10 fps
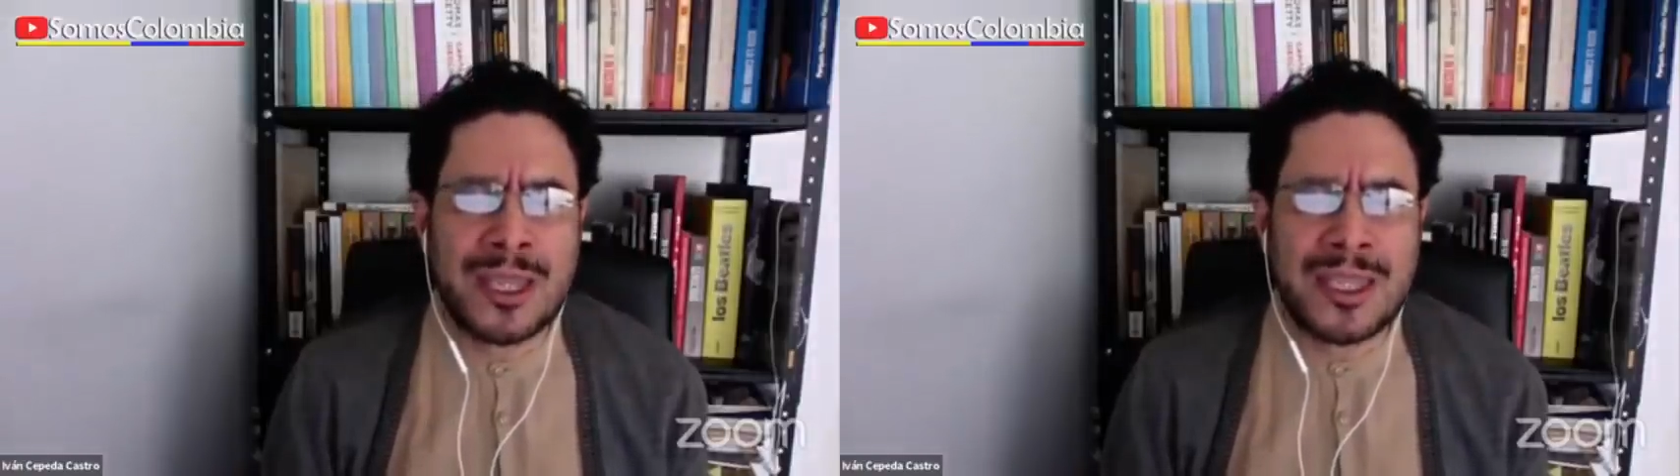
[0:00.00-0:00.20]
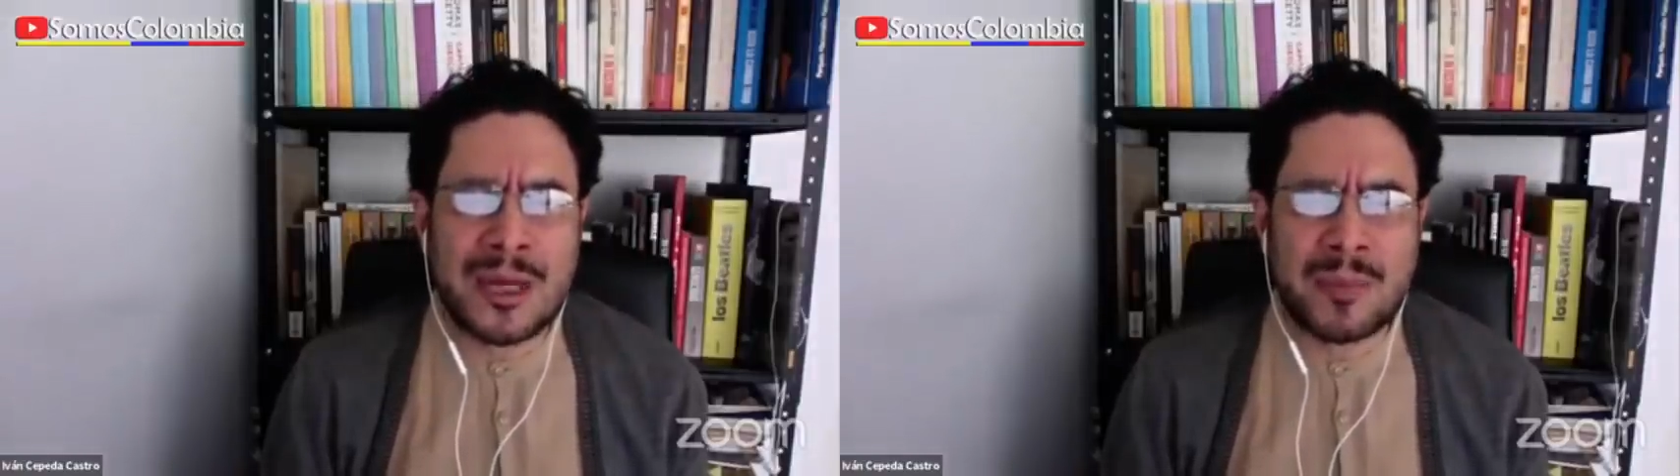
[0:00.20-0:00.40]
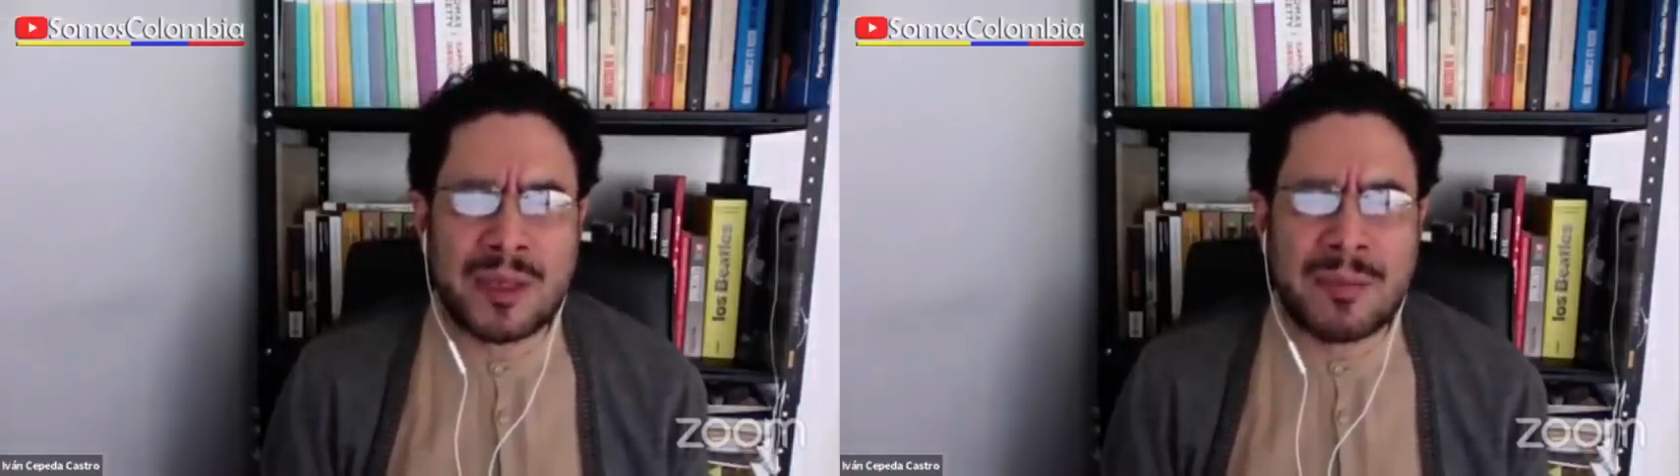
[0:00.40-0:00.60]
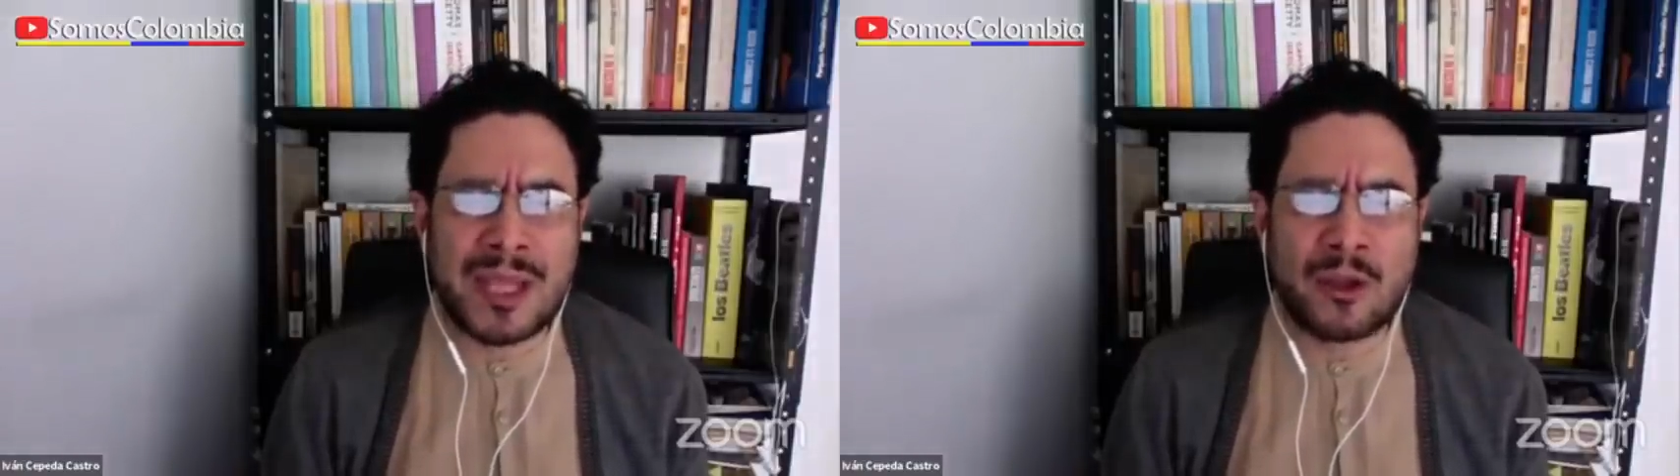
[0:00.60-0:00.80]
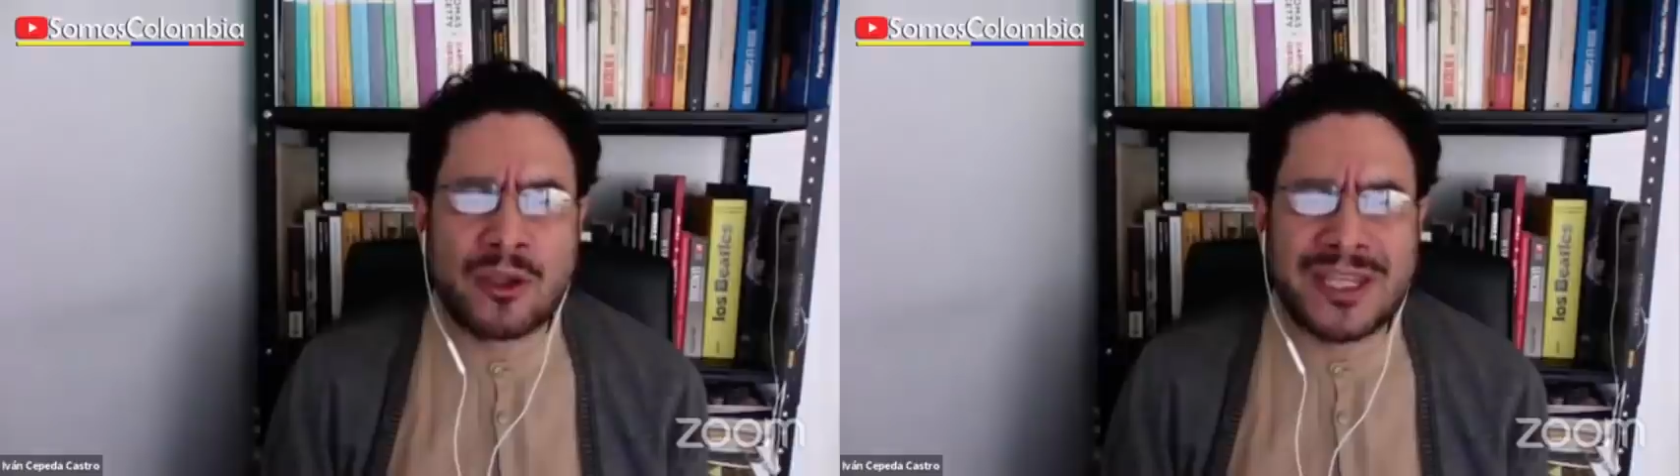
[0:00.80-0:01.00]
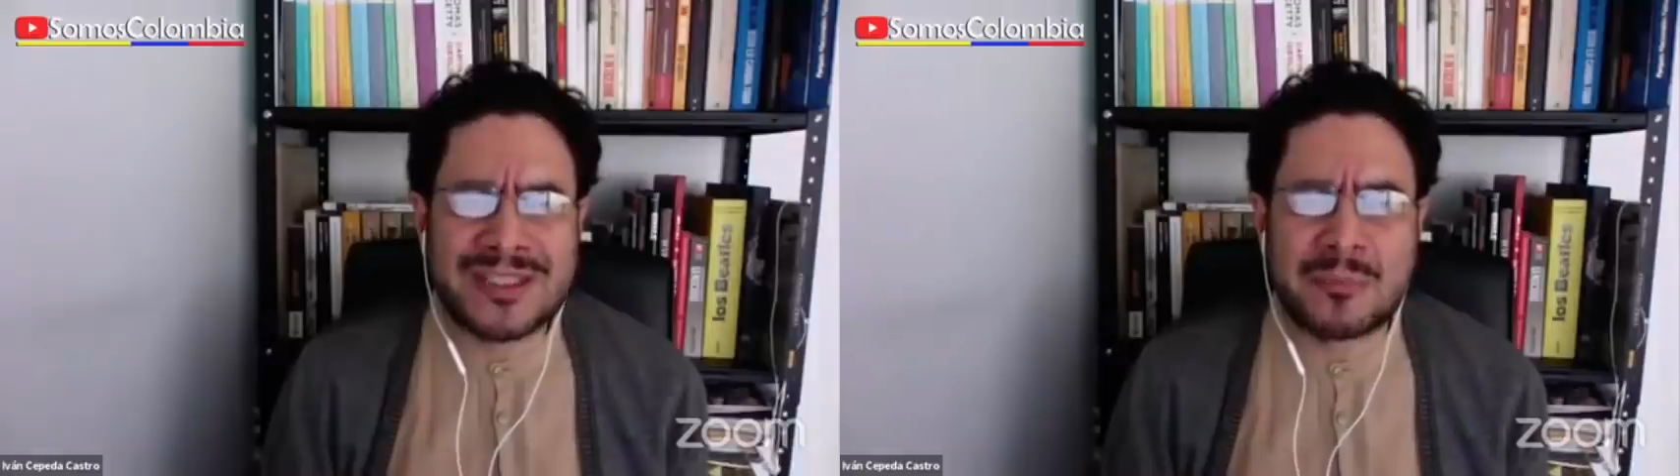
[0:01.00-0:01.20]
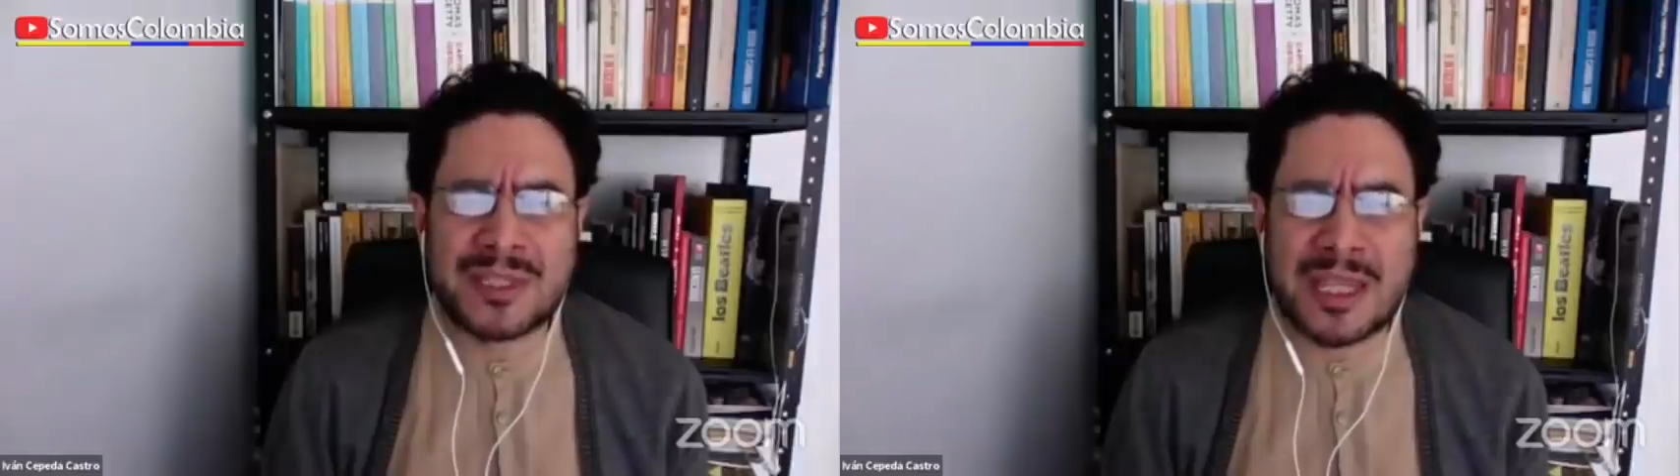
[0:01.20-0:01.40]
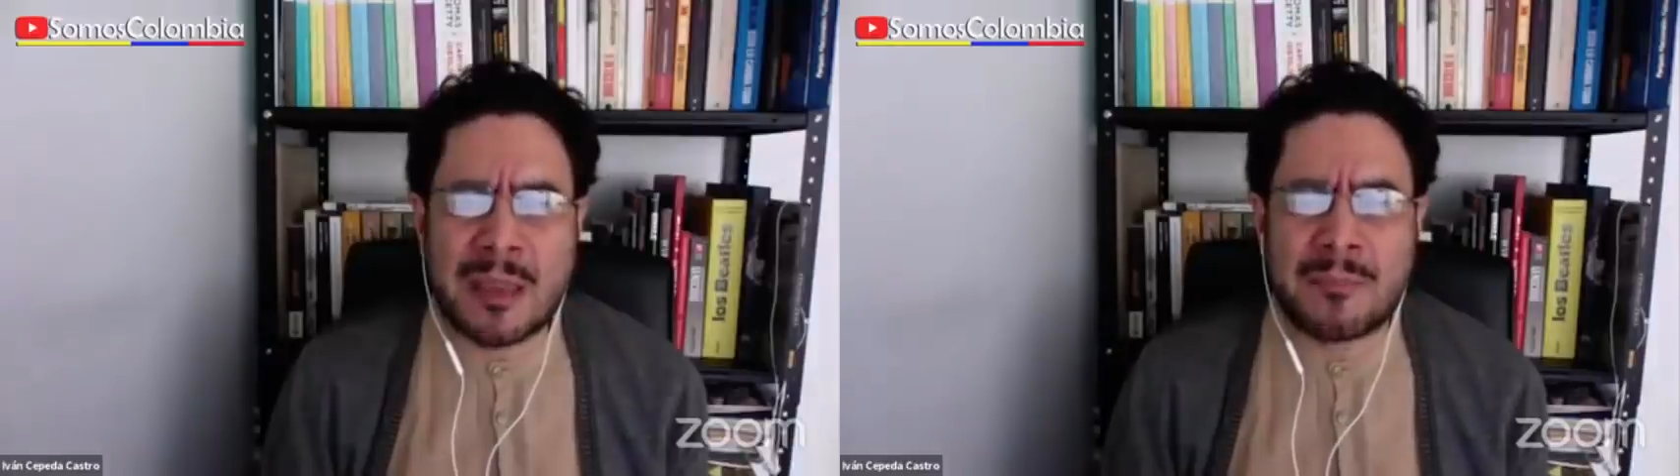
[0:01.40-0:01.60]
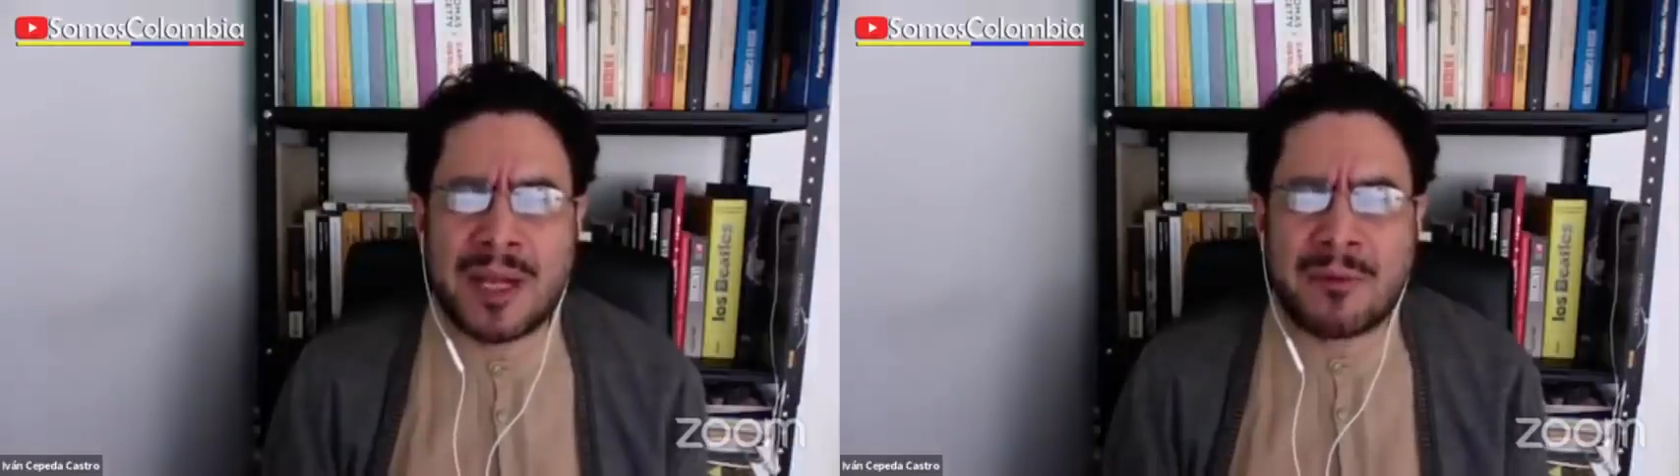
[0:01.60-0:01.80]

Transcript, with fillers: y el 1 de septiembre